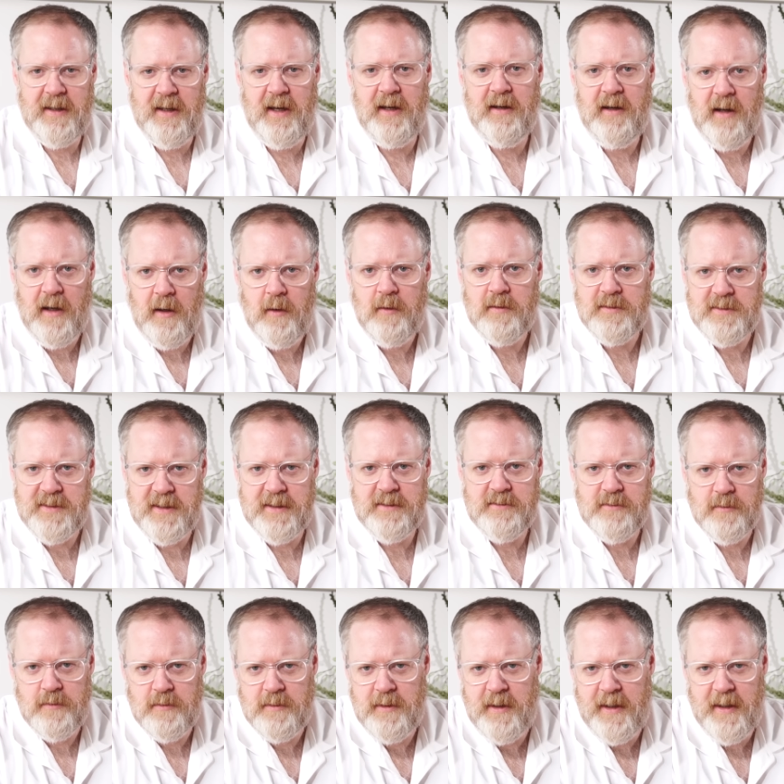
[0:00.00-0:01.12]
kann auch Sex
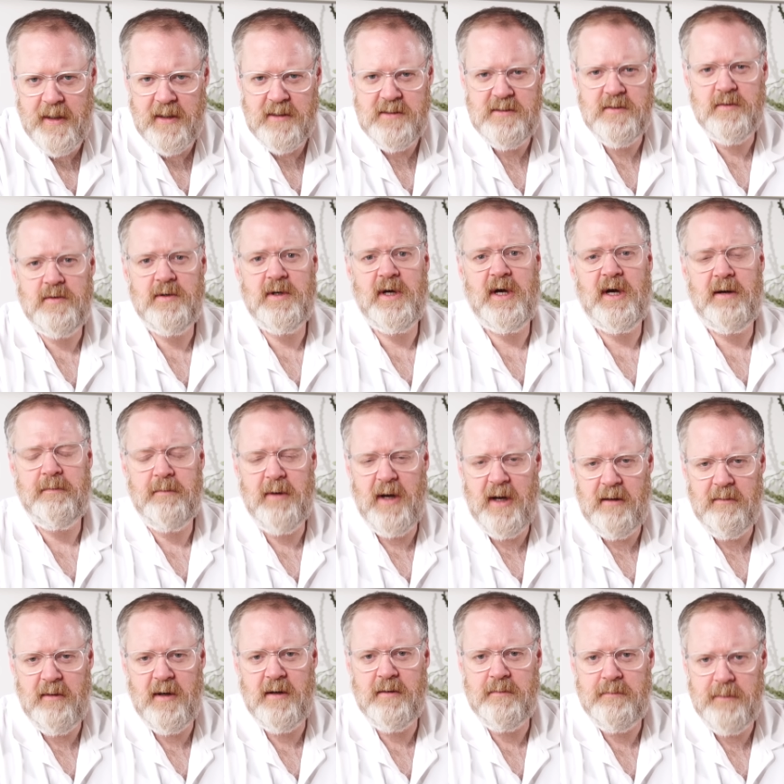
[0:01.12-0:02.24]
ohne Erektion haben,
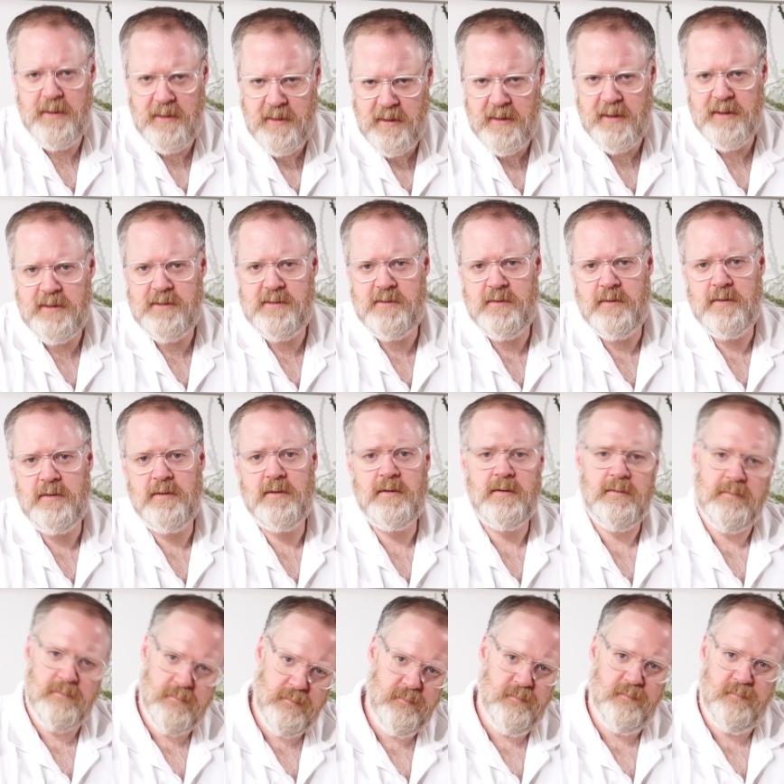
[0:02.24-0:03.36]
aber mit Erektion
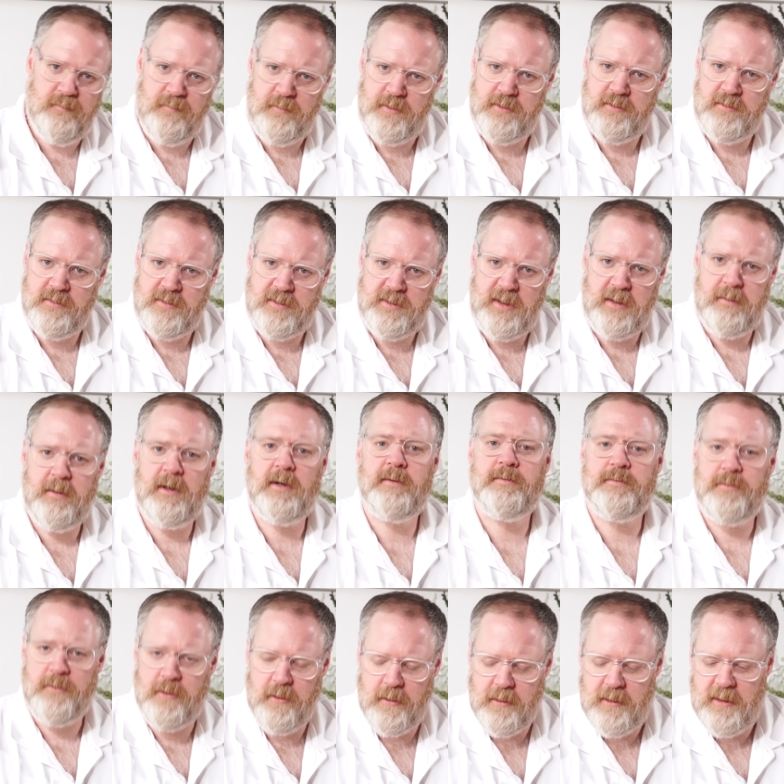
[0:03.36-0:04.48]
wissen Sie selber
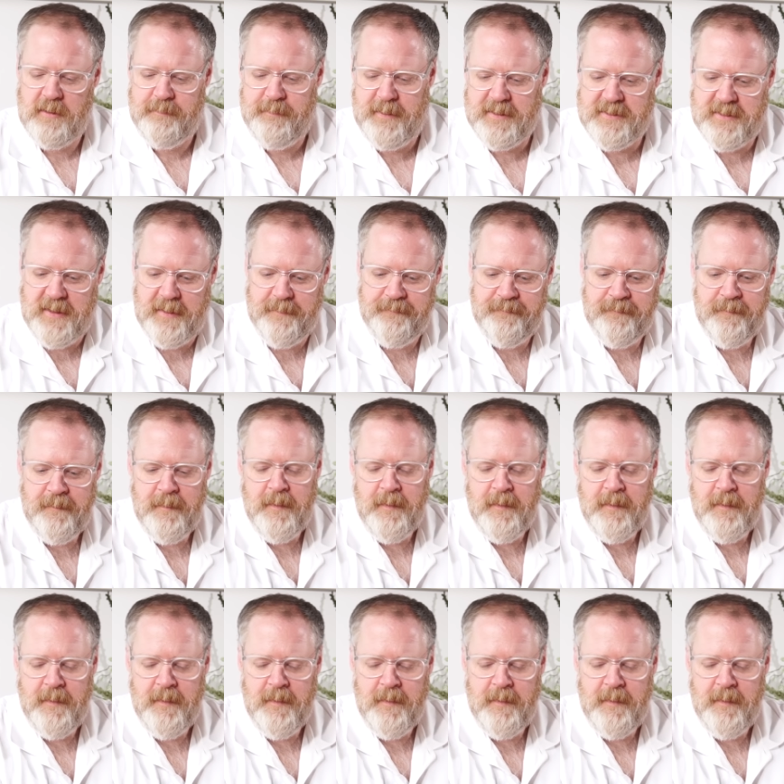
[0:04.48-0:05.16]
deutlich besser.